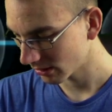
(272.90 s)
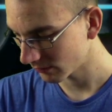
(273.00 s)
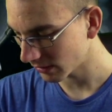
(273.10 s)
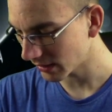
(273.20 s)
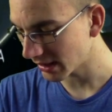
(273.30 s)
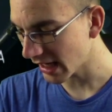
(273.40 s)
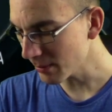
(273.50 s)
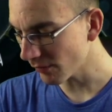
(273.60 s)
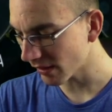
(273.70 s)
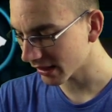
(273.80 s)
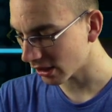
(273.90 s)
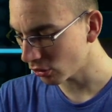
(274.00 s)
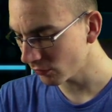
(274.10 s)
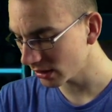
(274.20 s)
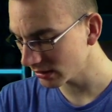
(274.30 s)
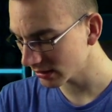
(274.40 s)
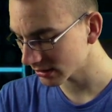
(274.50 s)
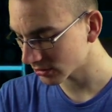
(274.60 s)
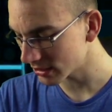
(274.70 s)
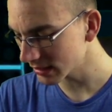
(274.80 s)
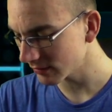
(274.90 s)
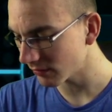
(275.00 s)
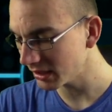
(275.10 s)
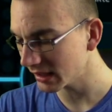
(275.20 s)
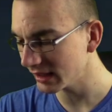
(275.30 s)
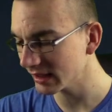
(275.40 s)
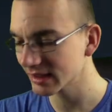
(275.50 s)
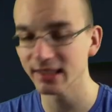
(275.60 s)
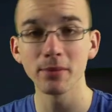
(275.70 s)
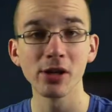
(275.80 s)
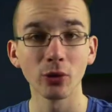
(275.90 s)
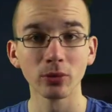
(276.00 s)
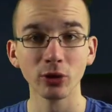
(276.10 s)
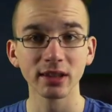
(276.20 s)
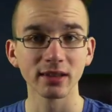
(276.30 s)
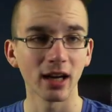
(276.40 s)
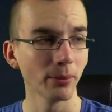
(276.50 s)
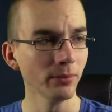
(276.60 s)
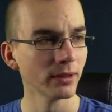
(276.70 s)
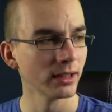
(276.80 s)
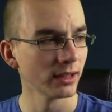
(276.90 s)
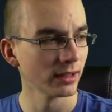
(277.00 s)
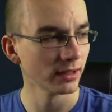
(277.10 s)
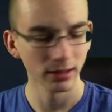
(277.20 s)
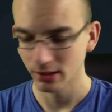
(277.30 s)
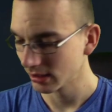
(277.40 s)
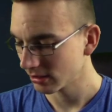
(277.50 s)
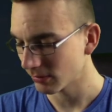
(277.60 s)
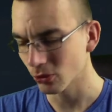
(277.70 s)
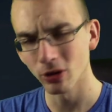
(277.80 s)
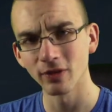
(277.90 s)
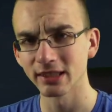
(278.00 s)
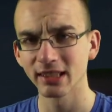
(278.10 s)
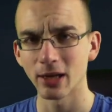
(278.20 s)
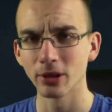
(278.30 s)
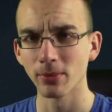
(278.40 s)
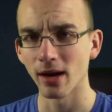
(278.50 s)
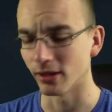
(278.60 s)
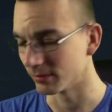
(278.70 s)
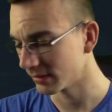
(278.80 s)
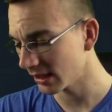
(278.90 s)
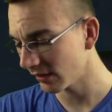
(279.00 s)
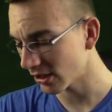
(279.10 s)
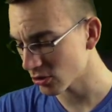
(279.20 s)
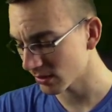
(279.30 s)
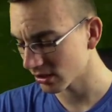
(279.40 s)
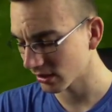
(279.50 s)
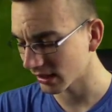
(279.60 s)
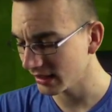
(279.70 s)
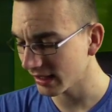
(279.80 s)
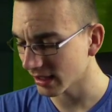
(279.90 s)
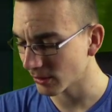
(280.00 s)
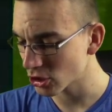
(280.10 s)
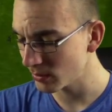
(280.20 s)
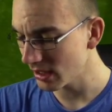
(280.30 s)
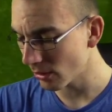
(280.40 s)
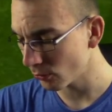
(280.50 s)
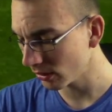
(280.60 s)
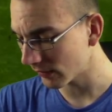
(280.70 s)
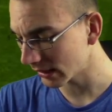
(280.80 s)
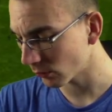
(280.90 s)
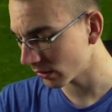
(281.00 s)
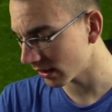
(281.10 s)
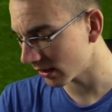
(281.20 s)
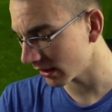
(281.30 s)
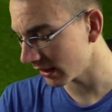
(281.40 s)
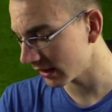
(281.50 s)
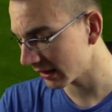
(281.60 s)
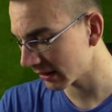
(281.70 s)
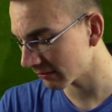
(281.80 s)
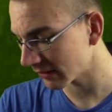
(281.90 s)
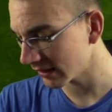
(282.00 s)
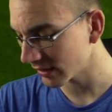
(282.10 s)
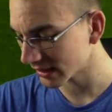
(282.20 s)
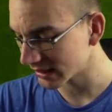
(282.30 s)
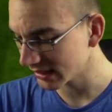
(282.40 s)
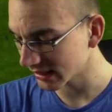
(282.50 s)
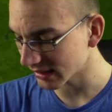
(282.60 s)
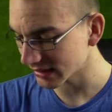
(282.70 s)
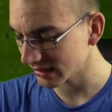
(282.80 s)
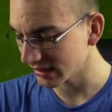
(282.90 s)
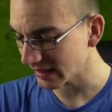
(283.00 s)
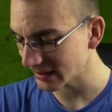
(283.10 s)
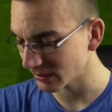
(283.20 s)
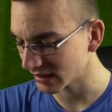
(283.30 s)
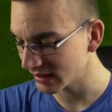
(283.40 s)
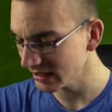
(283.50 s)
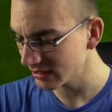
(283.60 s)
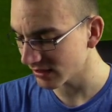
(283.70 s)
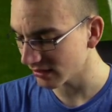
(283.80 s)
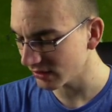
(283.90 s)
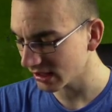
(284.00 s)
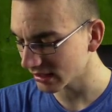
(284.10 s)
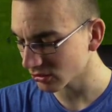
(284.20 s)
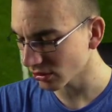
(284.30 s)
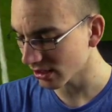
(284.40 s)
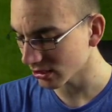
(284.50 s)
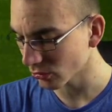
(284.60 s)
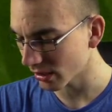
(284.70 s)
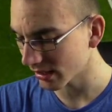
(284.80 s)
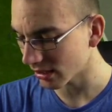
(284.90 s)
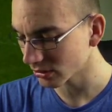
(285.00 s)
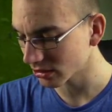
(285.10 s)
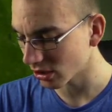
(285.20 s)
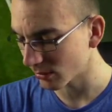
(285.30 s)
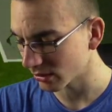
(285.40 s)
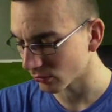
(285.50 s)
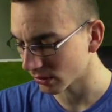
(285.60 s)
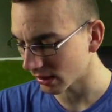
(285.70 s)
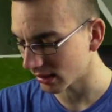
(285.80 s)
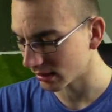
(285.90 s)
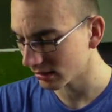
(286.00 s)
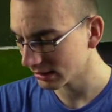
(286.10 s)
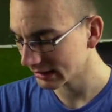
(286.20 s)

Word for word: Und wenn wir Neymar verkaufen, sollten wir wieder die 10 Millionen Münzen haben. Mal gucken, was ich damit mache. Entweder trainiere ich damit Spieler irgendwann oder ich investiere das in SBCs, wenn wieder Sonntag neue rauskommen oder